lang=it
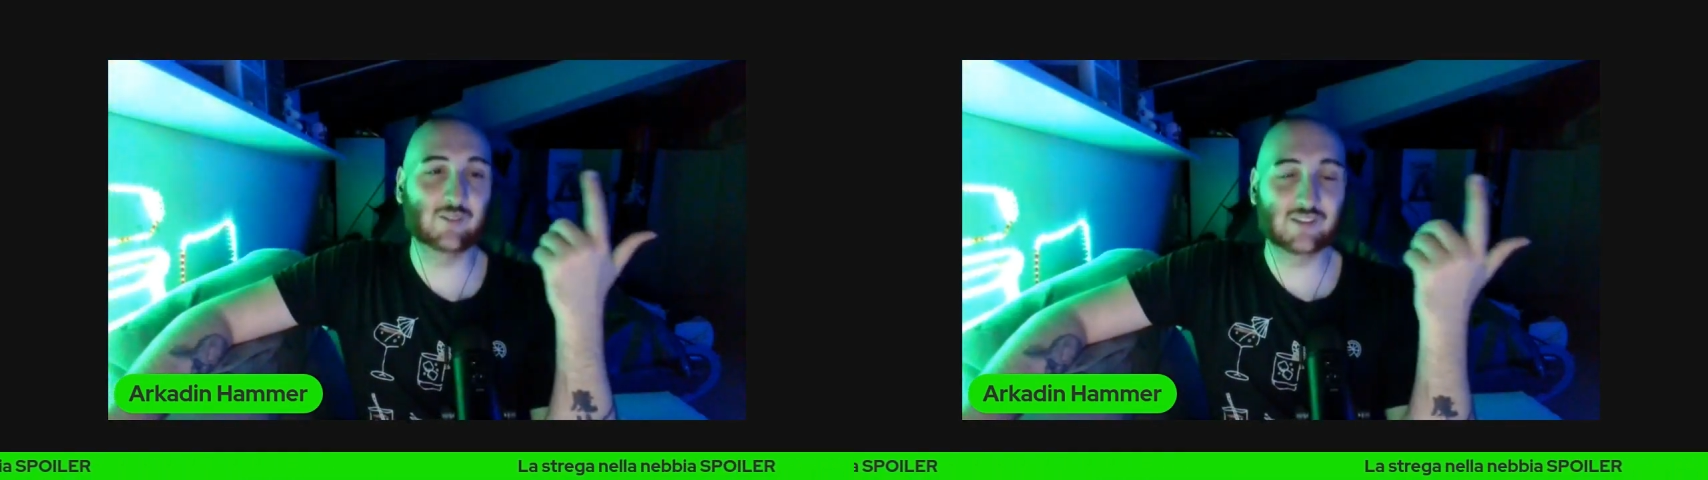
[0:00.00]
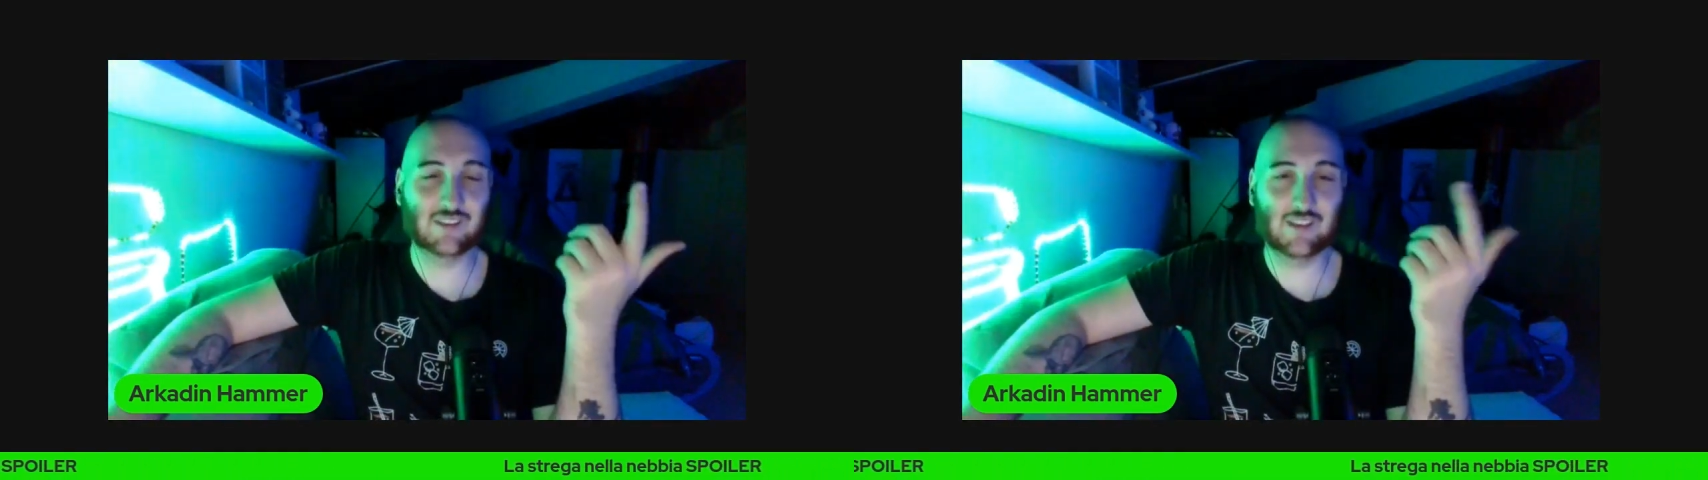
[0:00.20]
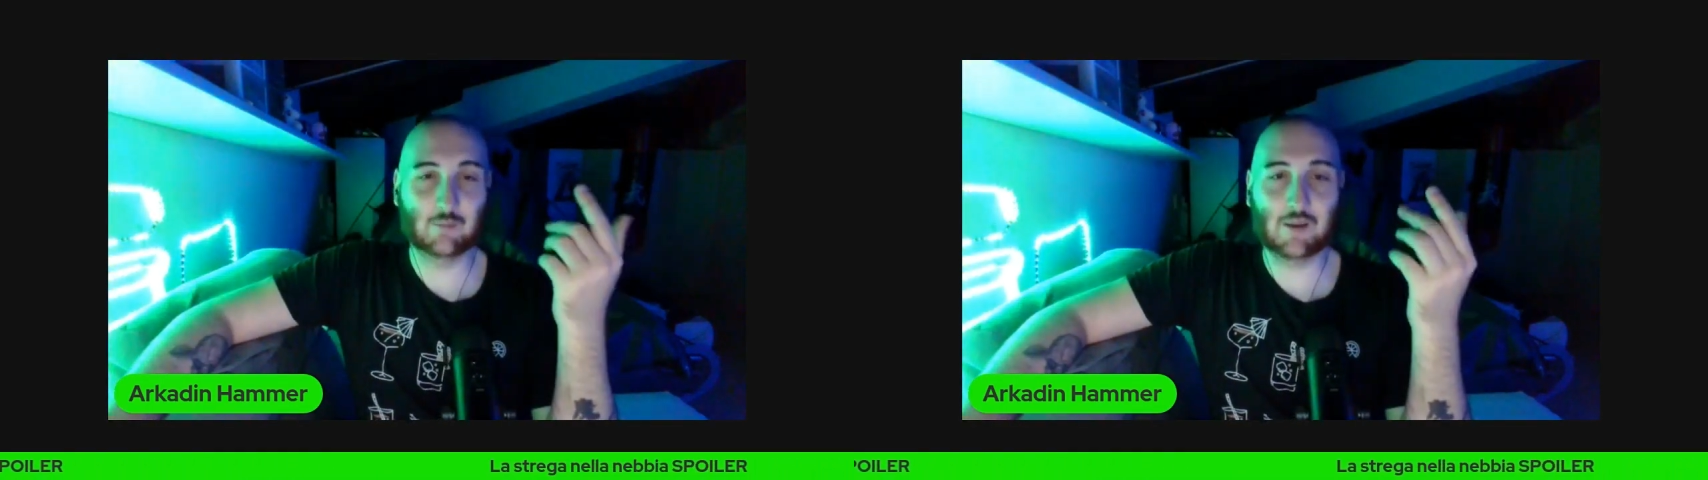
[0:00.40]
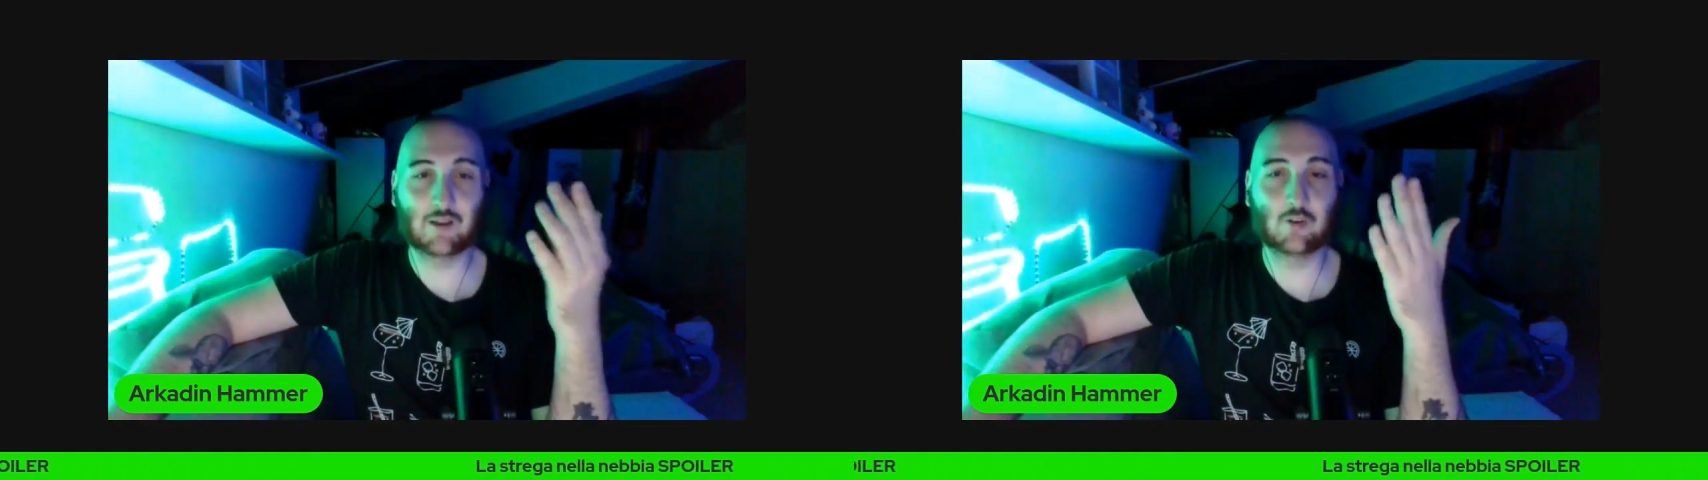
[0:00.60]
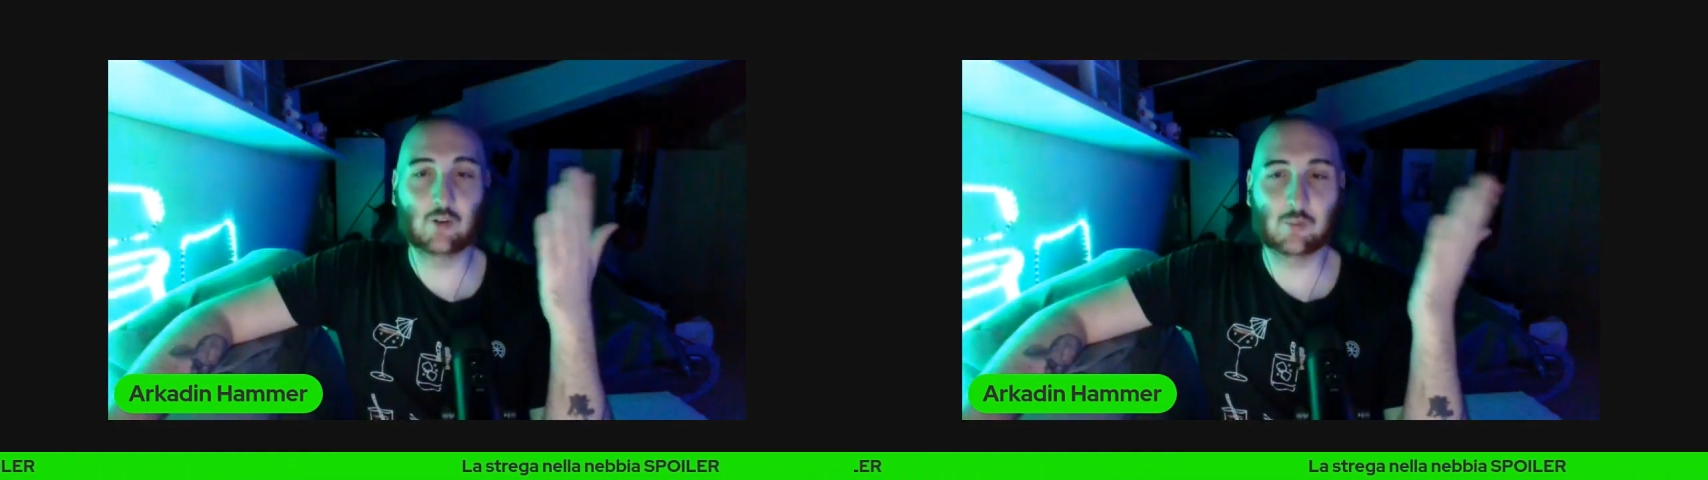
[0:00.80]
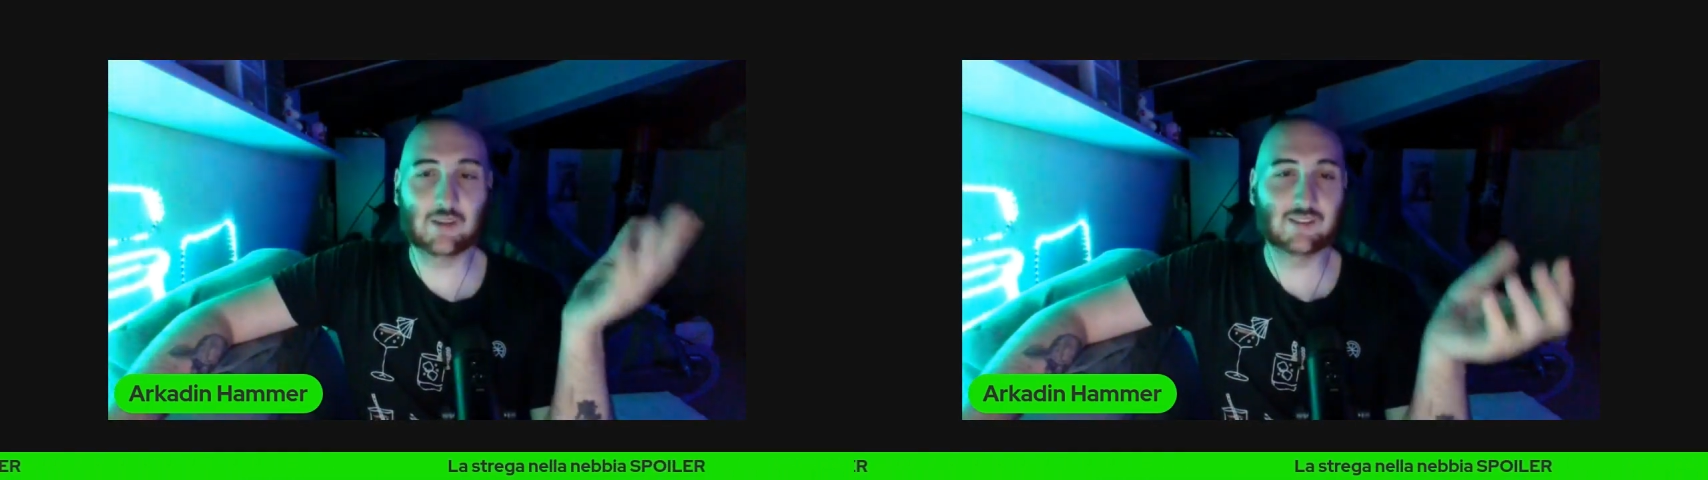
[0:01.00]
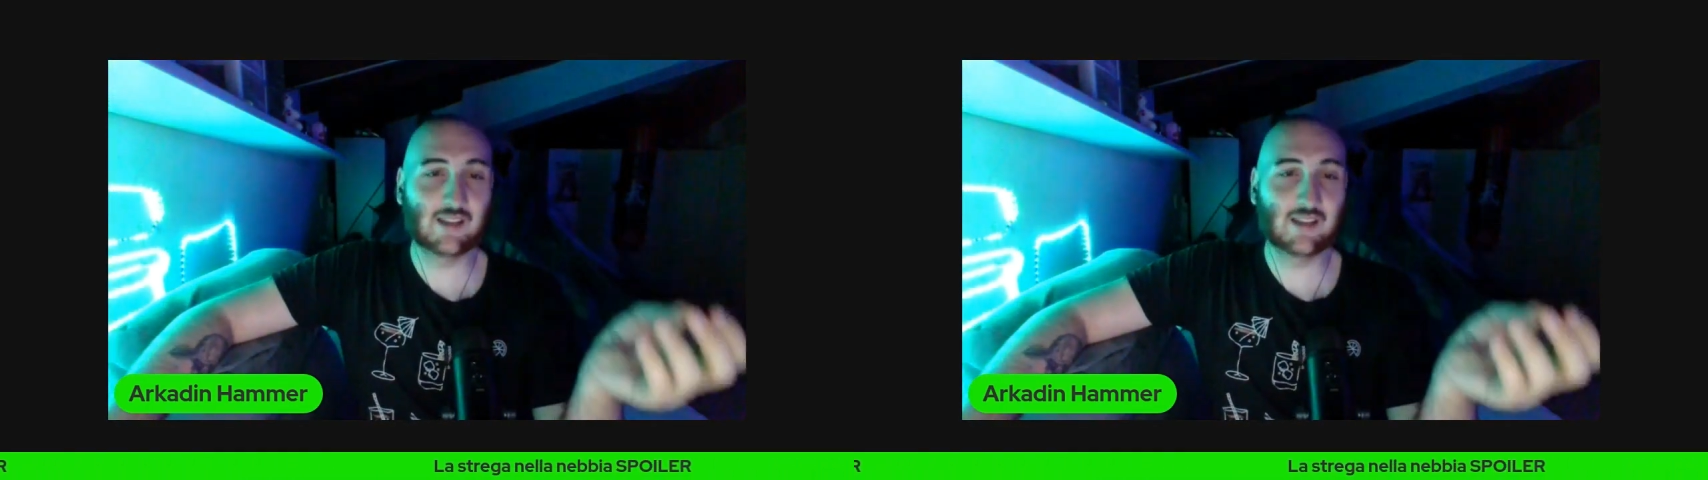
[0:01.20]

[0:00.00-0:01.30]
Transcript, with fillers: Perché, ma come?